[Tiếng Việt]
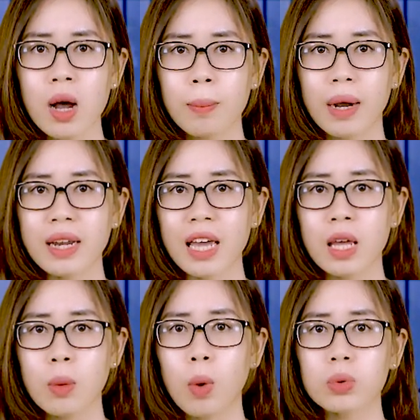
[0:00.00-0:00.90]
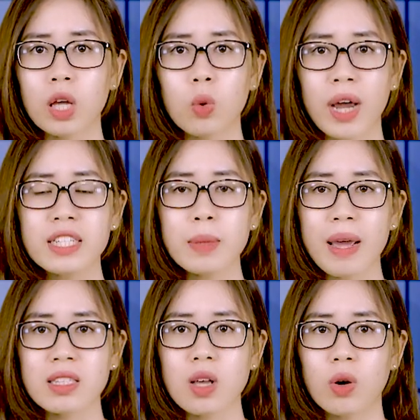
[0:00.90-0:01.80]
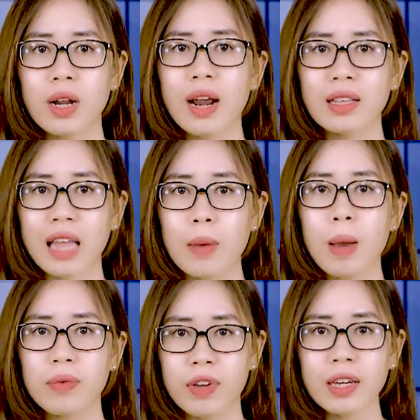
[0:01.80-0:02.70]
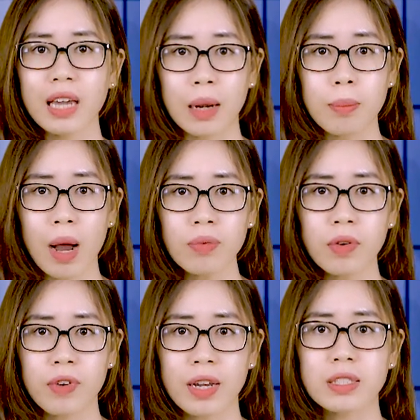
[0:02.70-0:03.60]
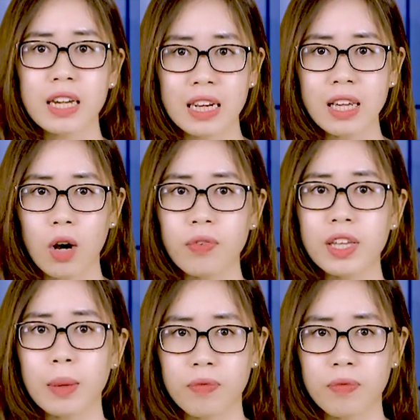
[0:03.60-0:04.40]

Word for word: Mới đây, một tài khoản trên mạng xã hội đã đăng tải bài viết cảnh báo về việc trẻ nhỏ phải nhập